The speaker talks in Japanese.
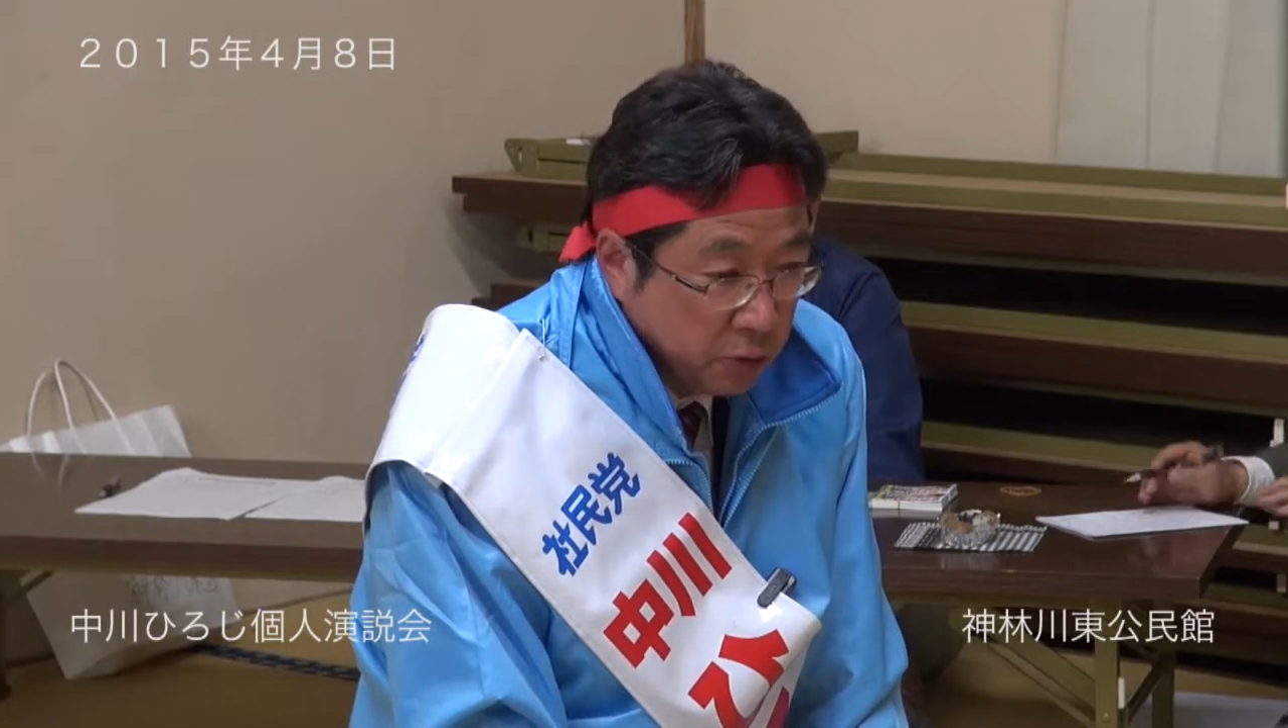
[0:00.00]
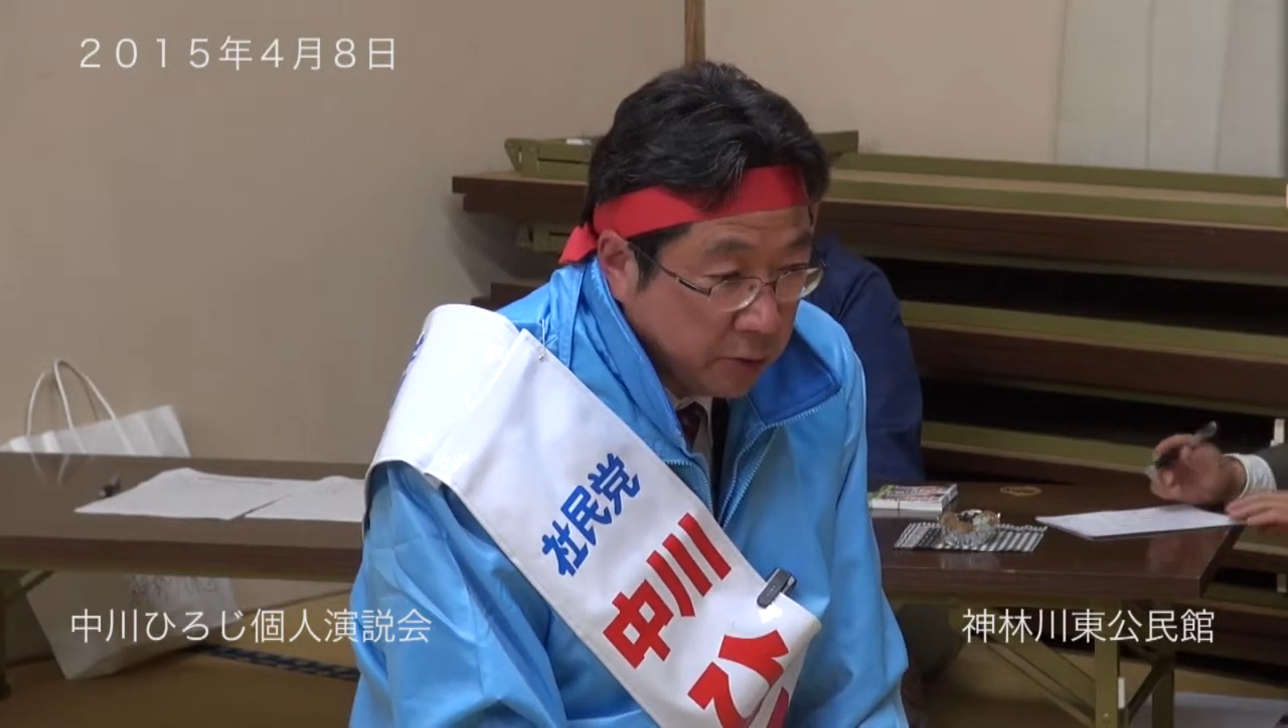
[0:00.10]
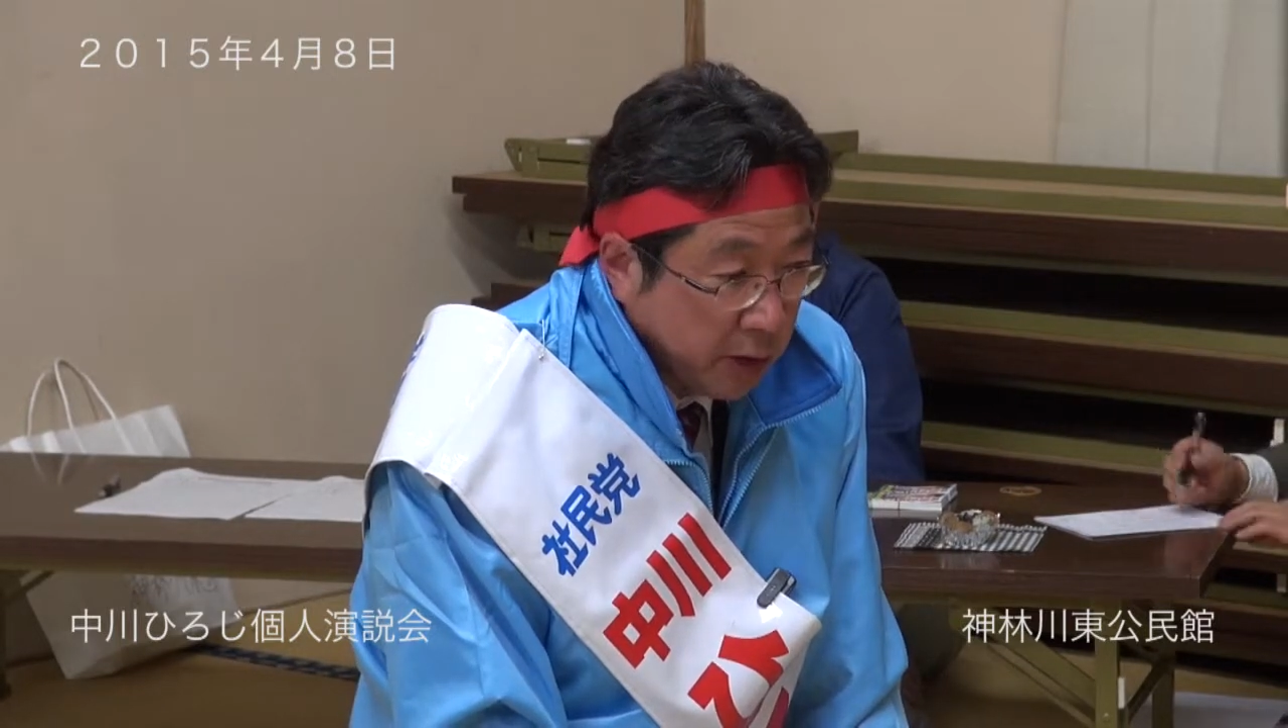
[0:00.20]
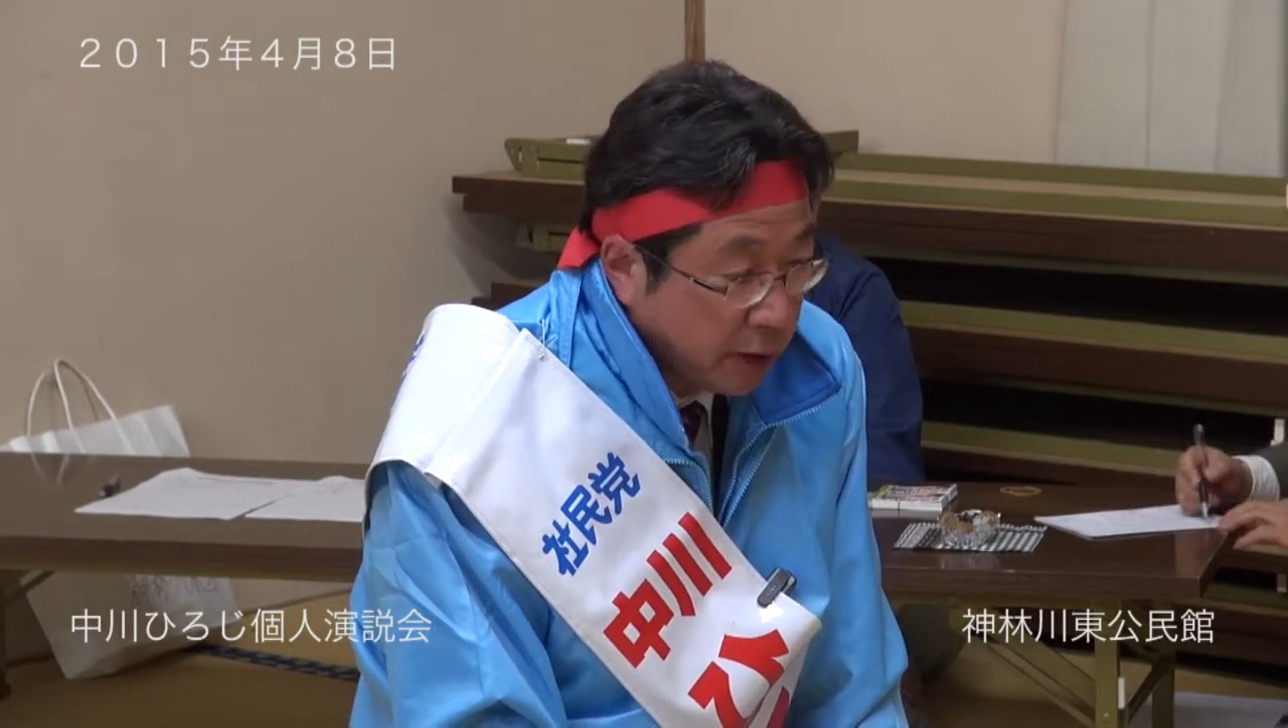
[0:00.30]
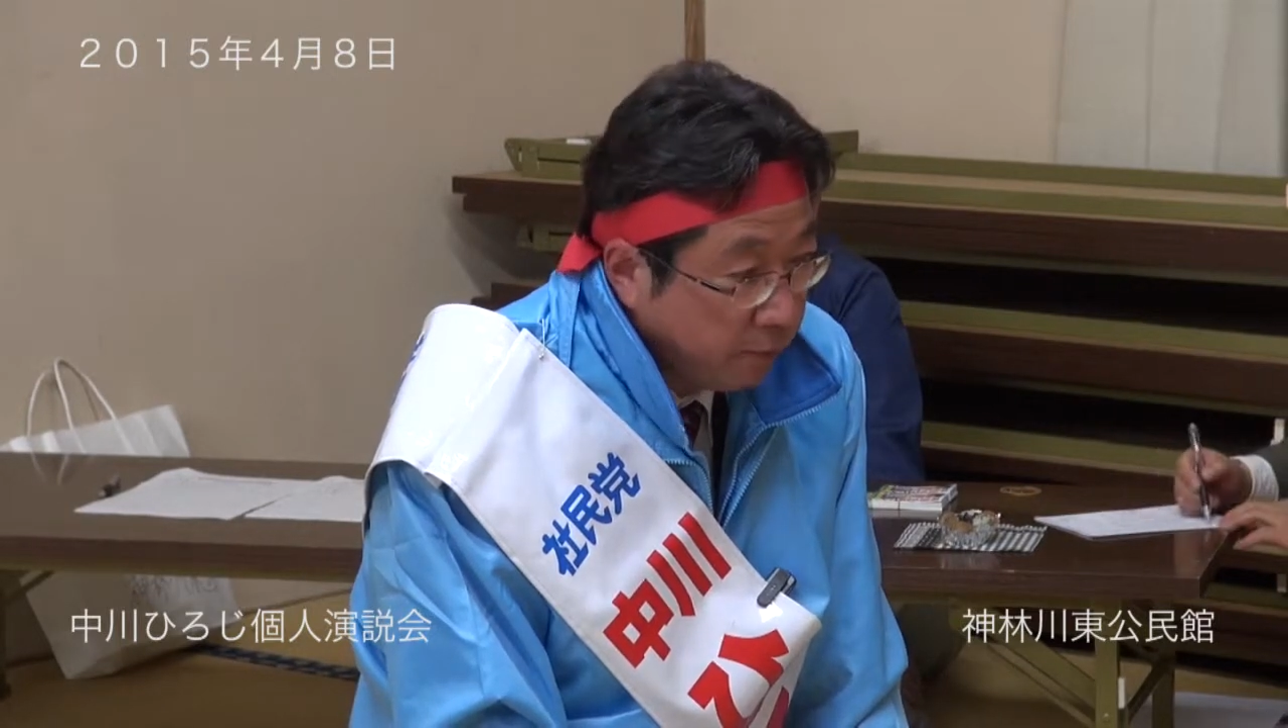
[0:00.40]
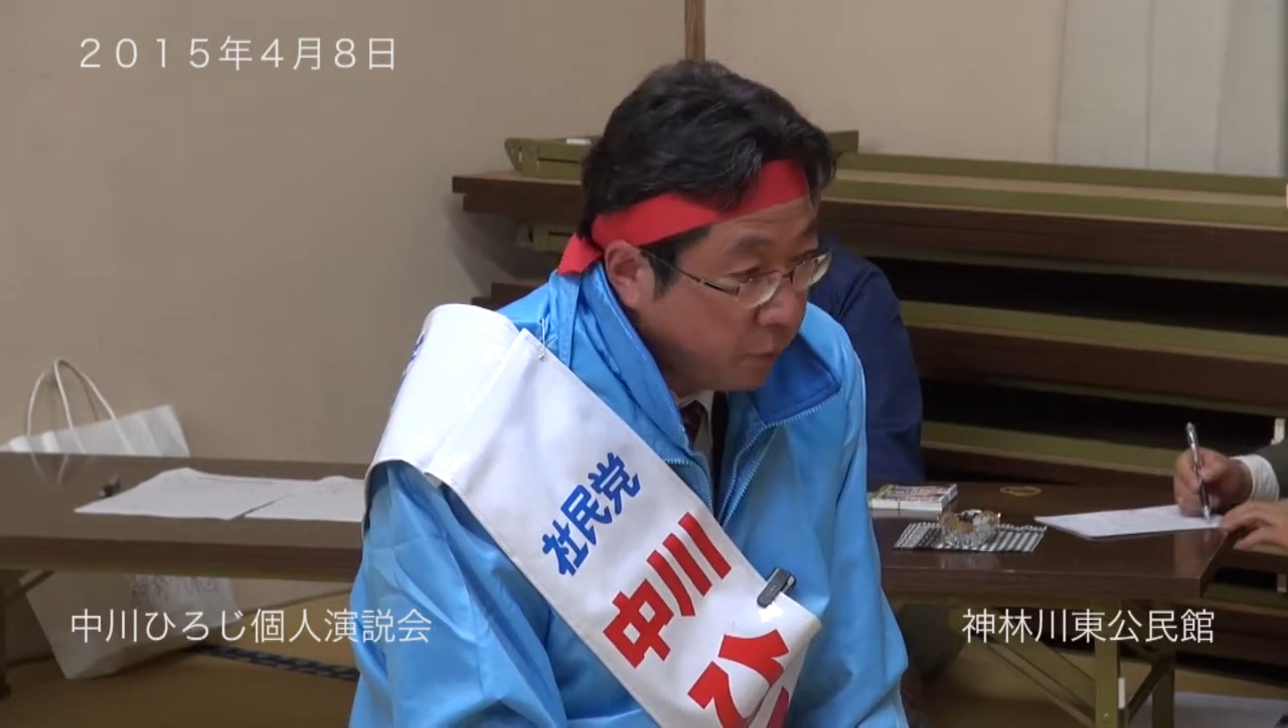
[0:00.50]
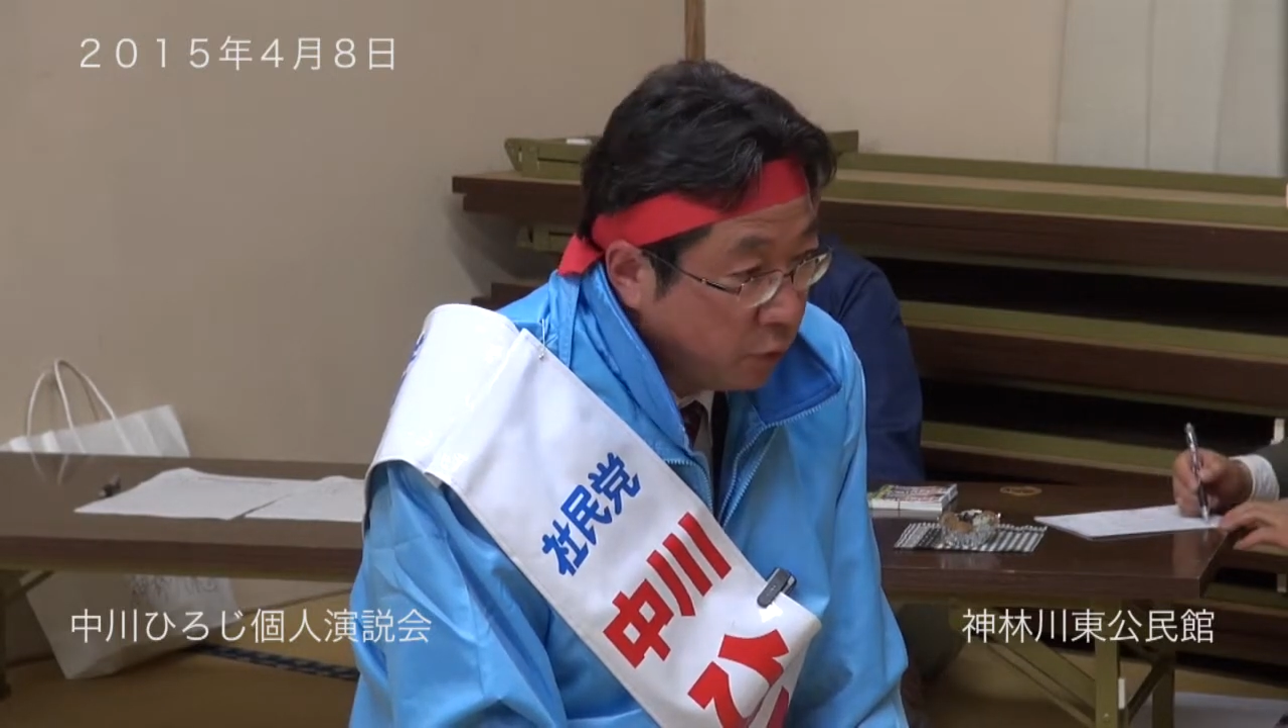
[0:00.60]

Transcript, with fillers: 長は